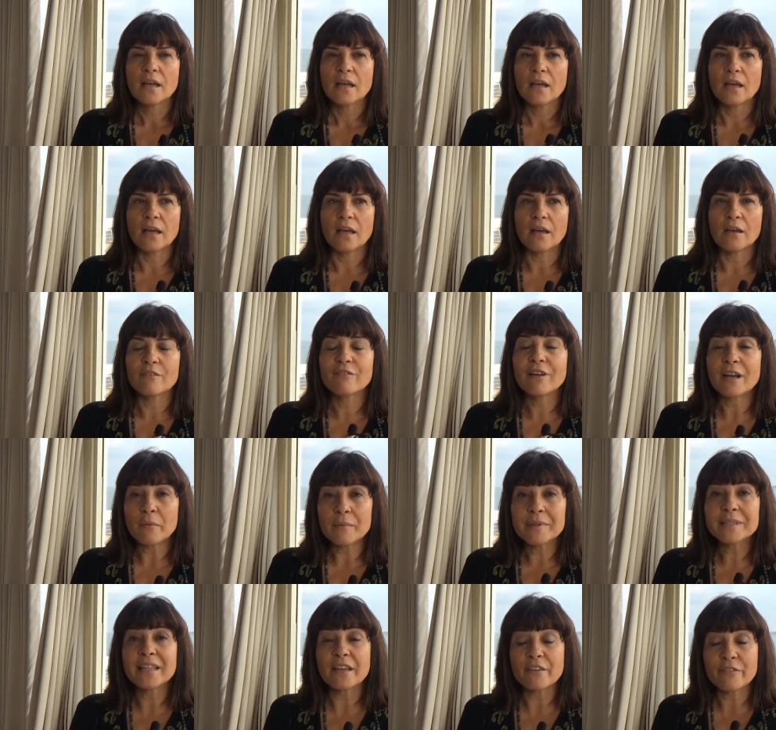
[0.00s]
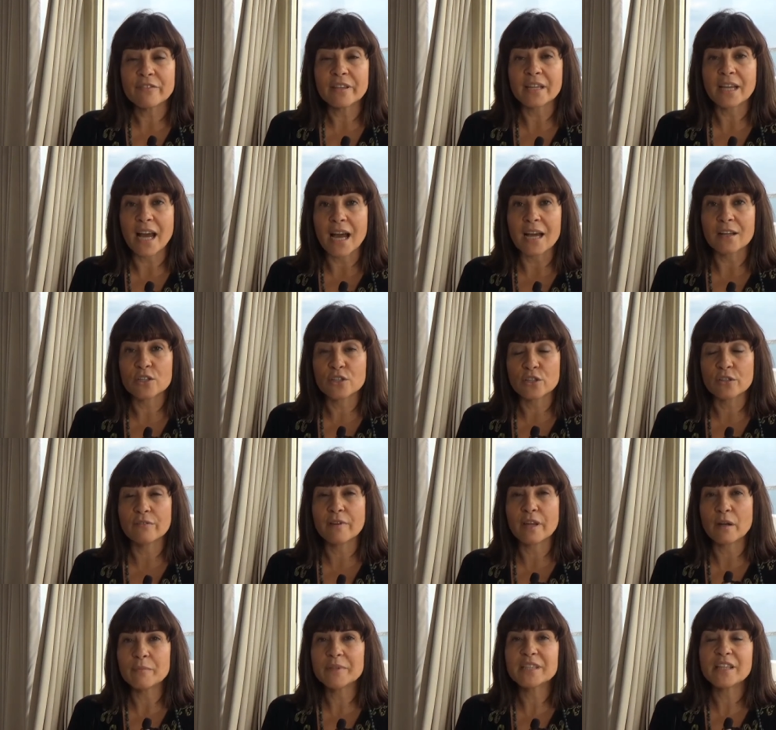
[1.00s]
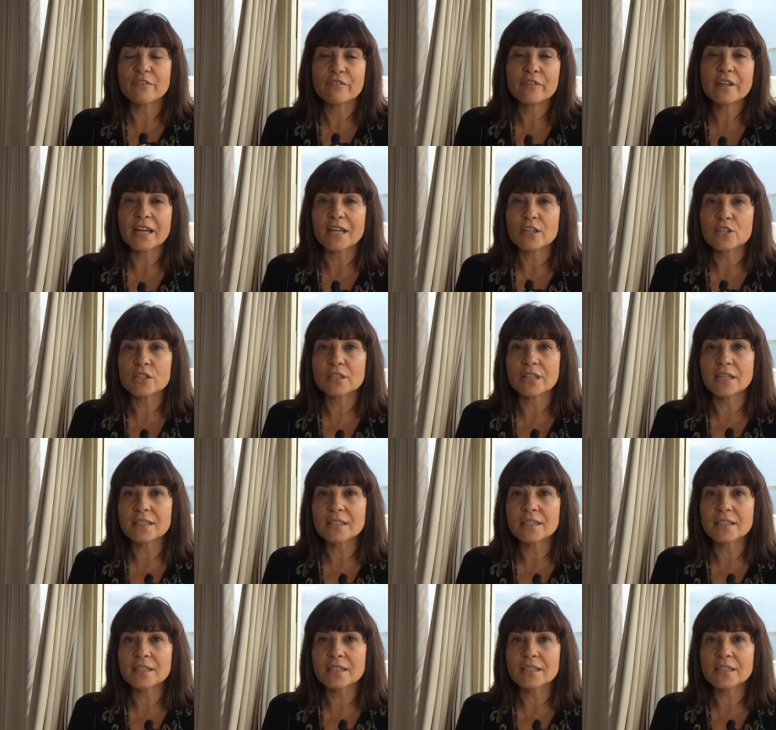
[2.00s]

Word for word: eh, veramente efficaci, veramente efficaci,